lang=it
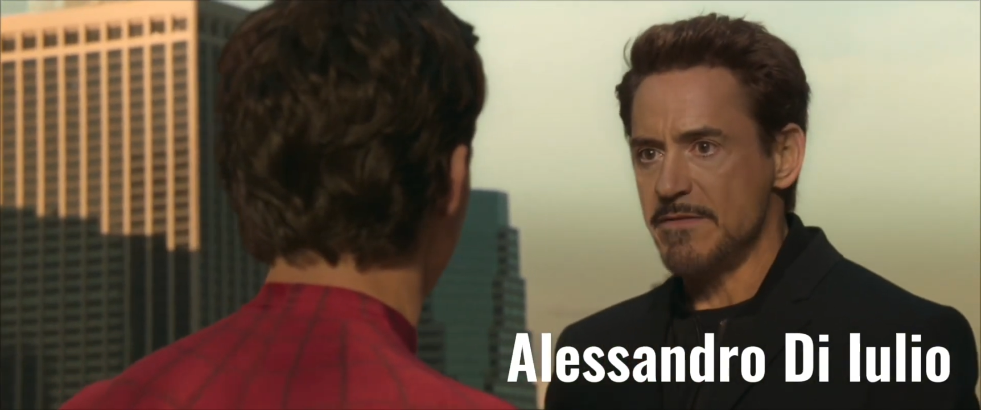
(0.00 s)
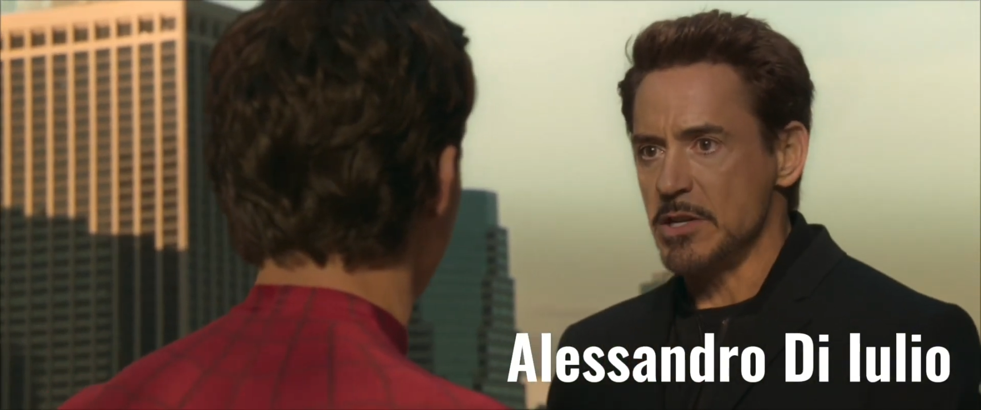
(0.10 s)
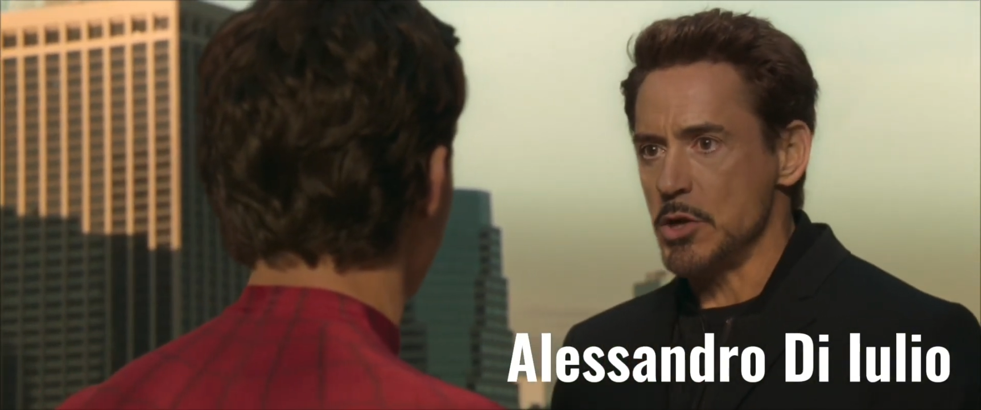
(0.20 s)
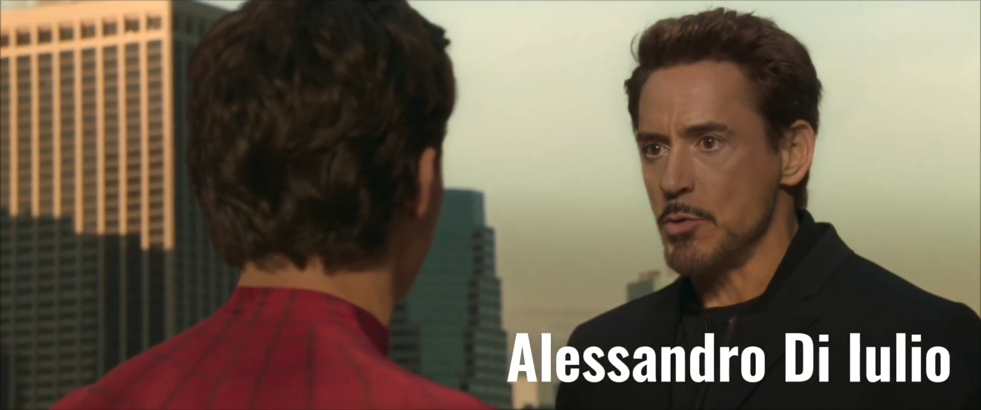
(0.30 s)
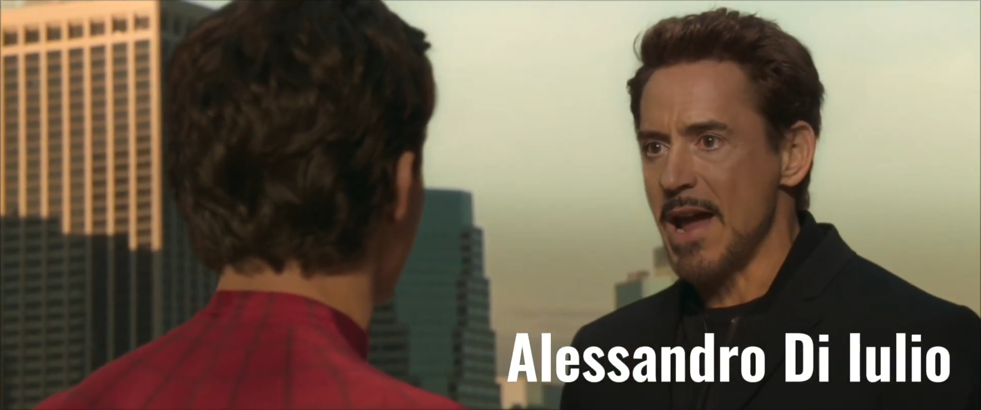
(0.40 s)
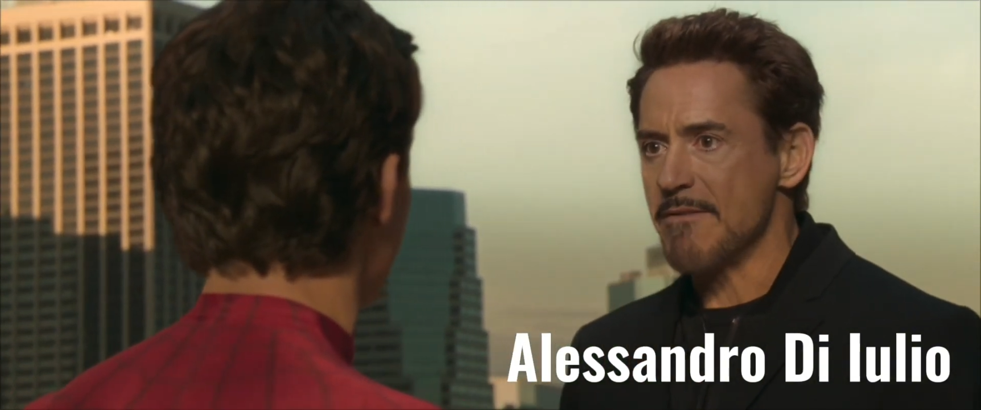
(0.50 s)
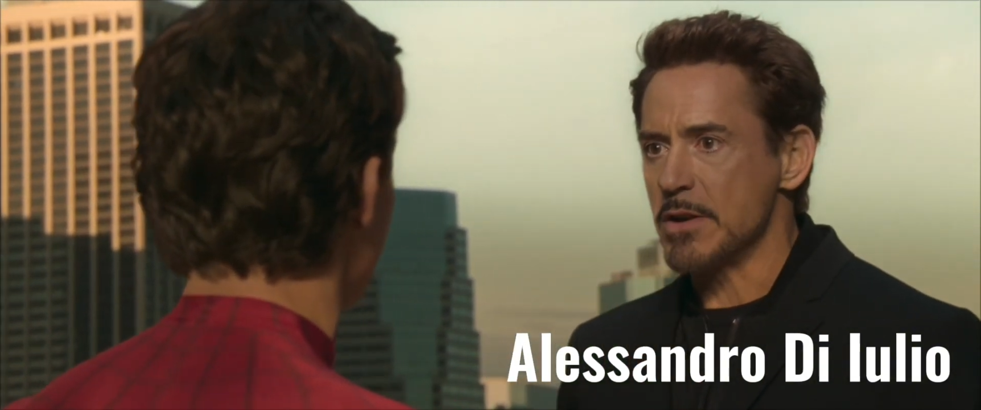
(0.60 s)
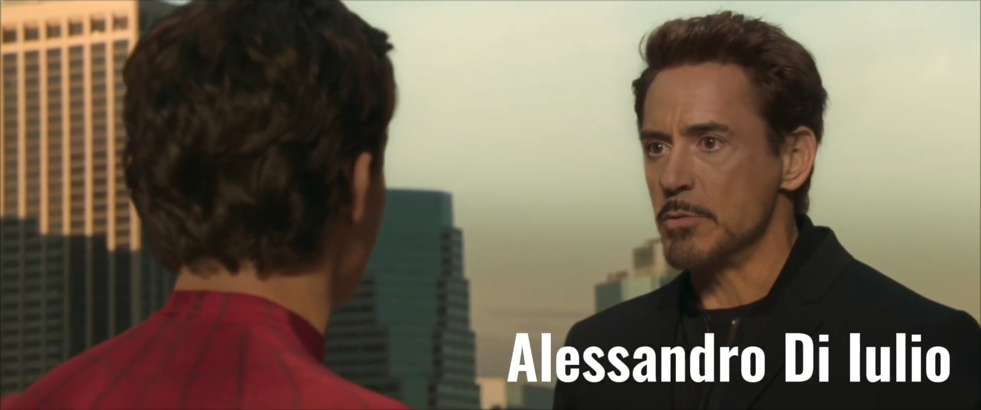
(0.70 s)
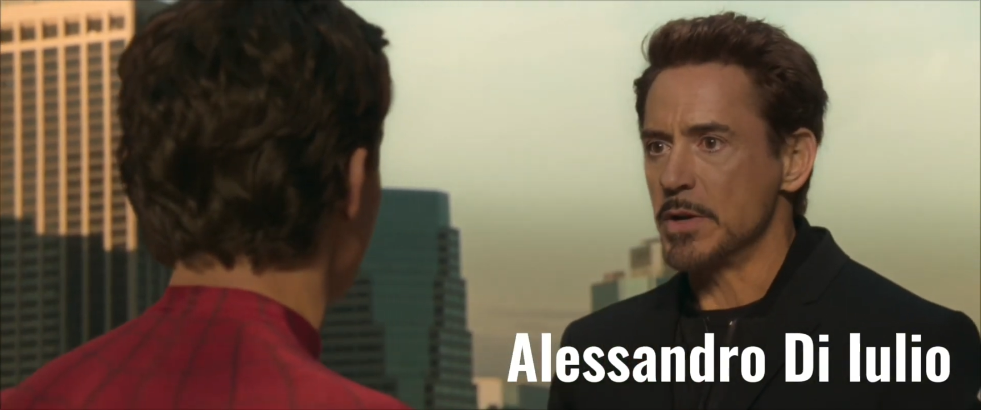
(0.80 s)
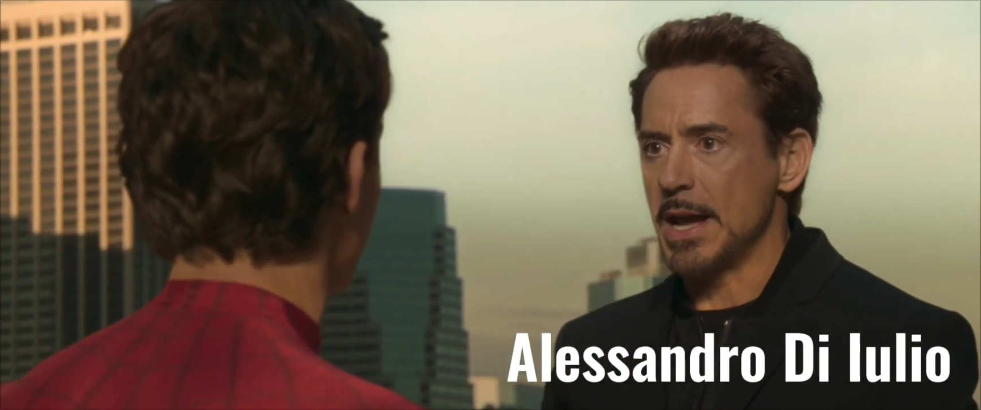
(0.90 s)
in te e
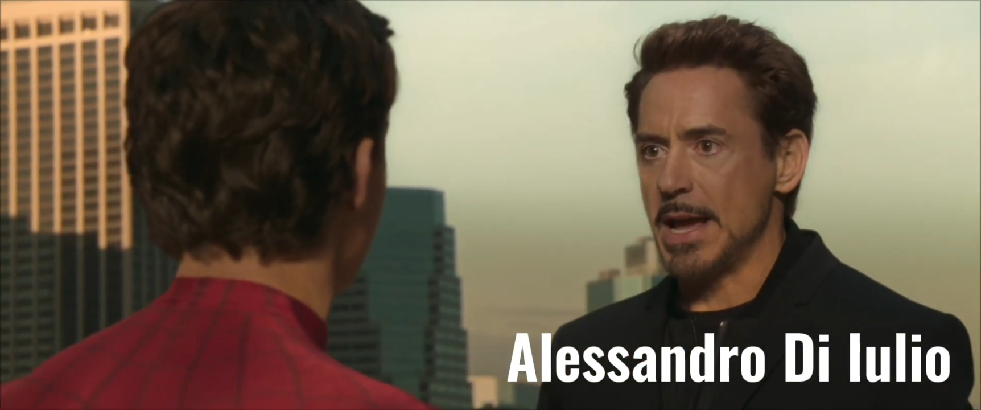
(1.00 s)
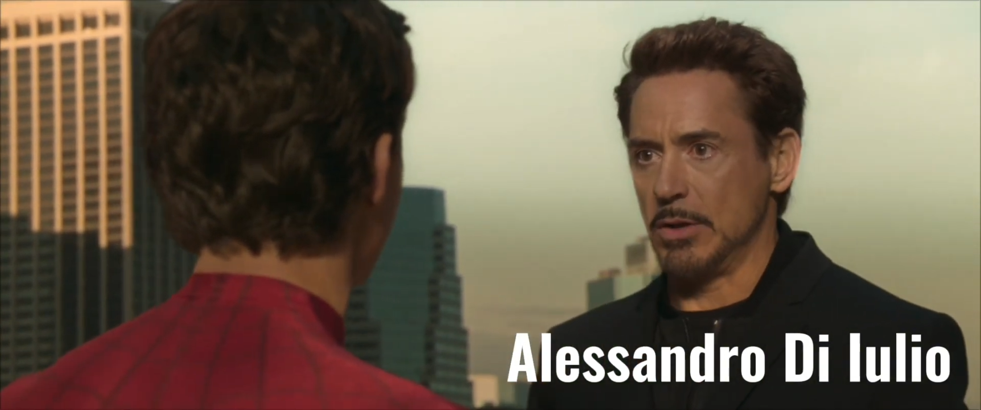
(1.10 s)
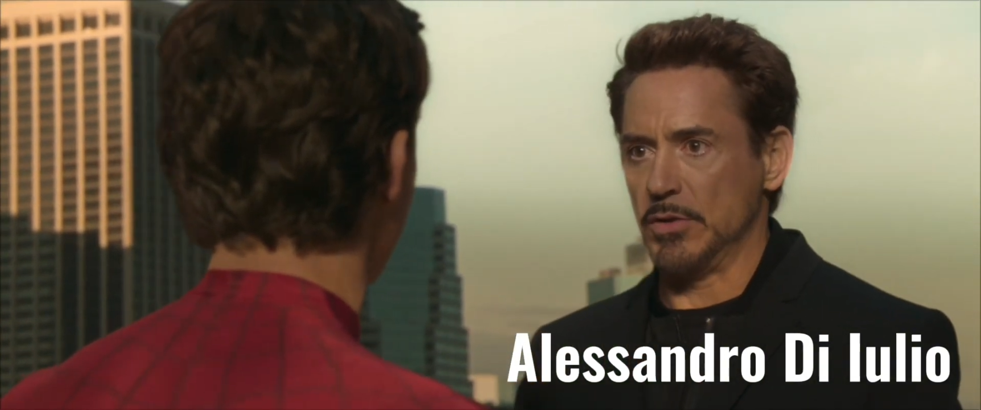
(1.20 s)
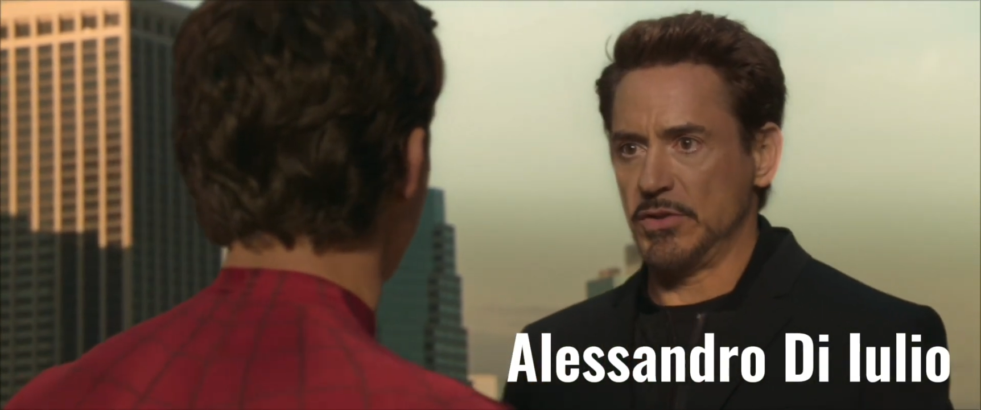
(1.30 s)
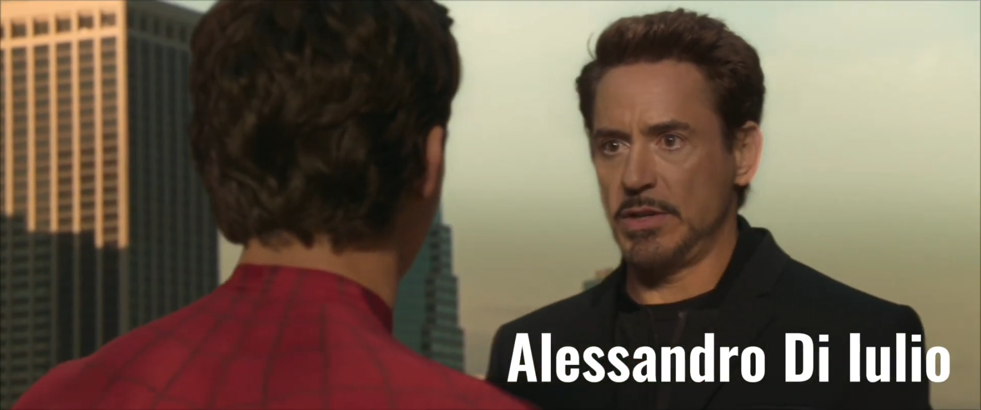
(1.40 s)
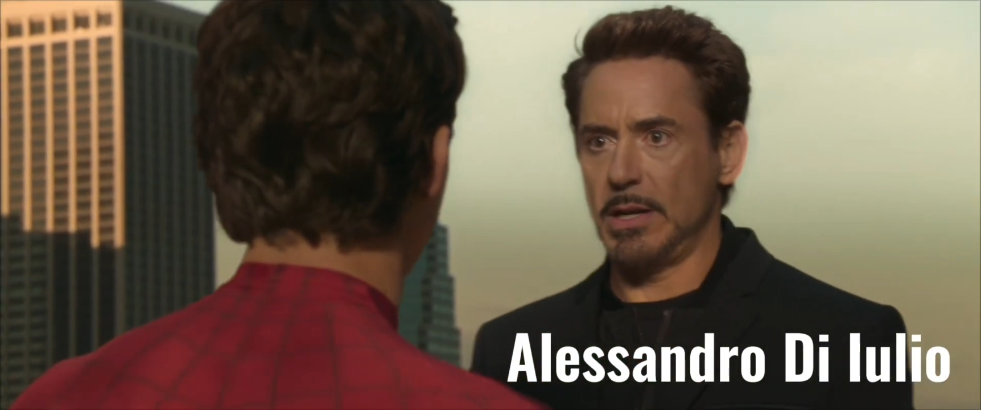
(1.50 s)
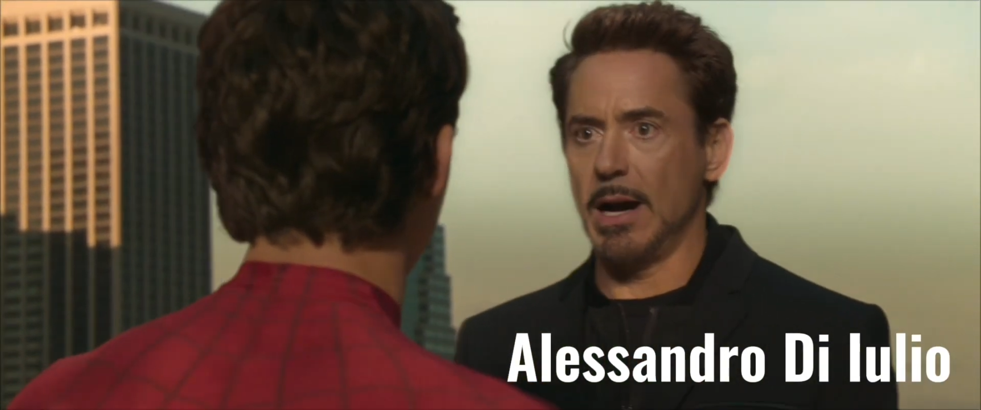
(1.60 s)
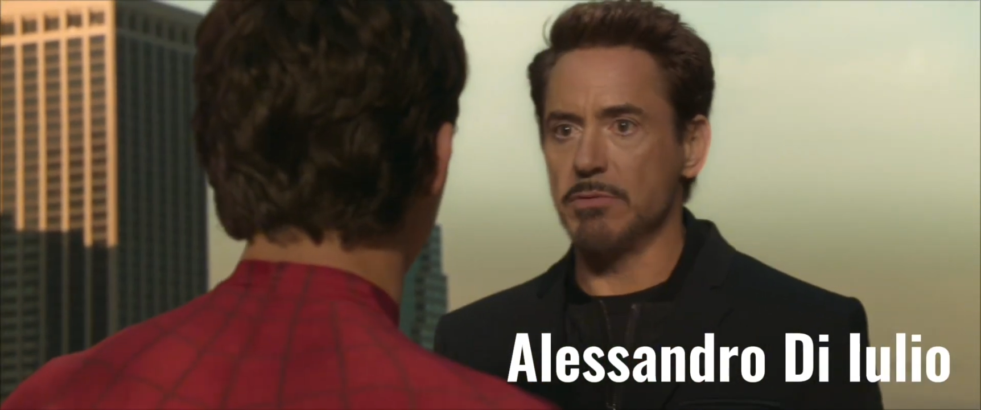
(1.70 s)
tutti gli altri mi dicevano